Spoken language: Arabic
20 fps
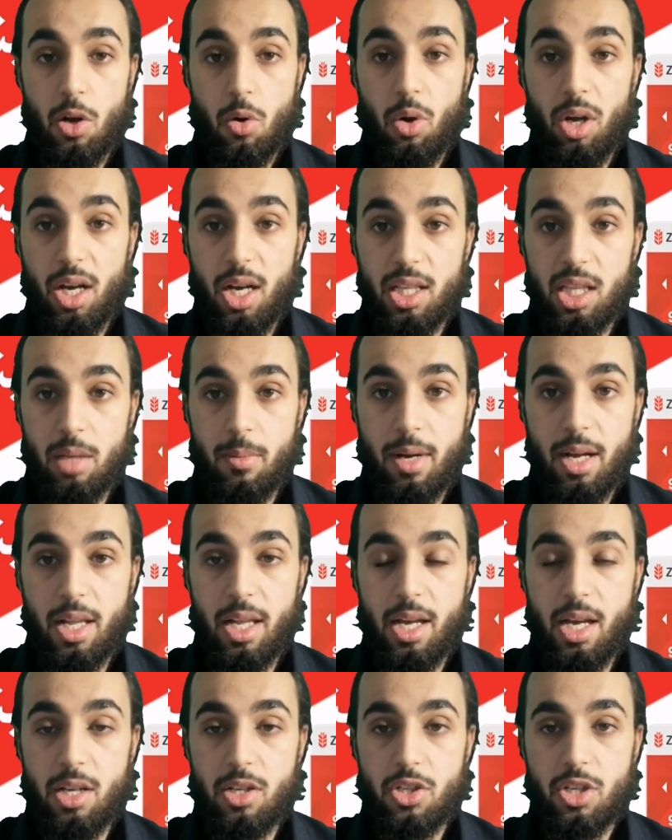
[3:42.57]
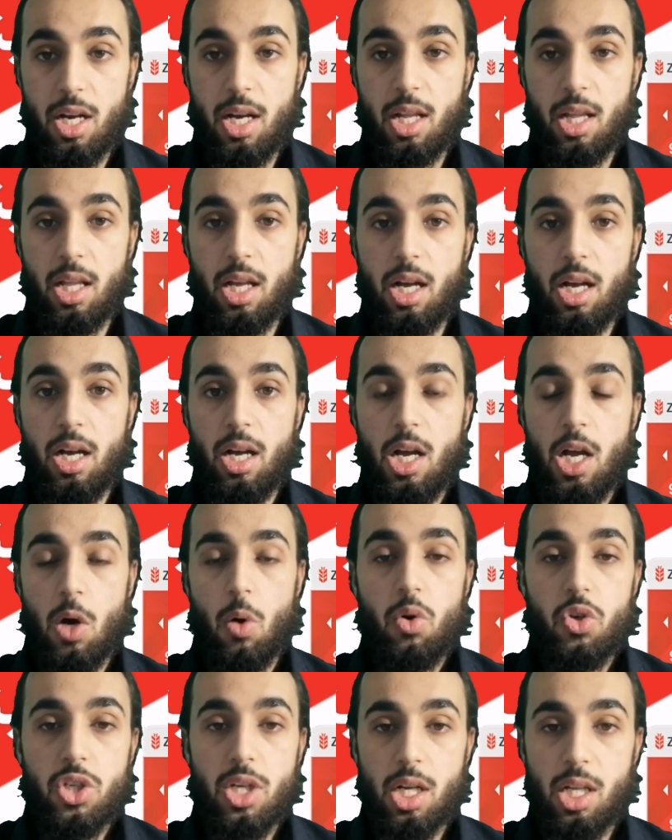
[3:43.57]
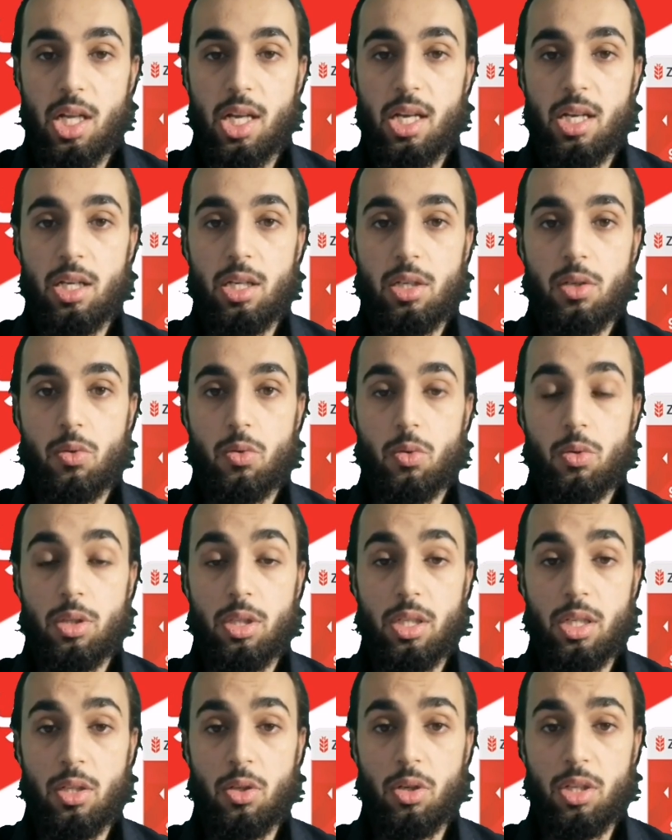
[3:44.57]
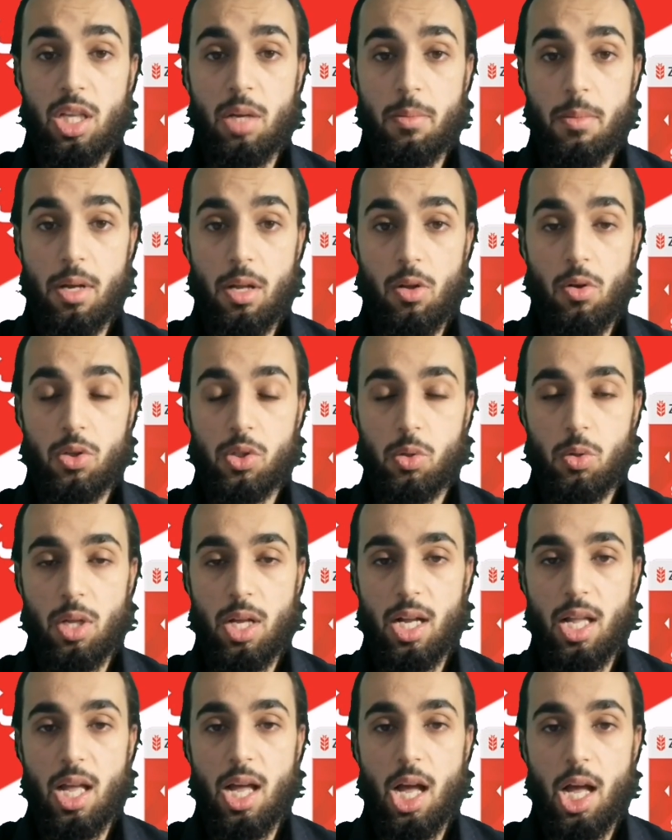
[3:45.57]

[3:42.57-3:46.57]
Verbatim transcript: يروح يقدم عليها ان شاء الله وان شاء الله يكون انه يتم الحصول على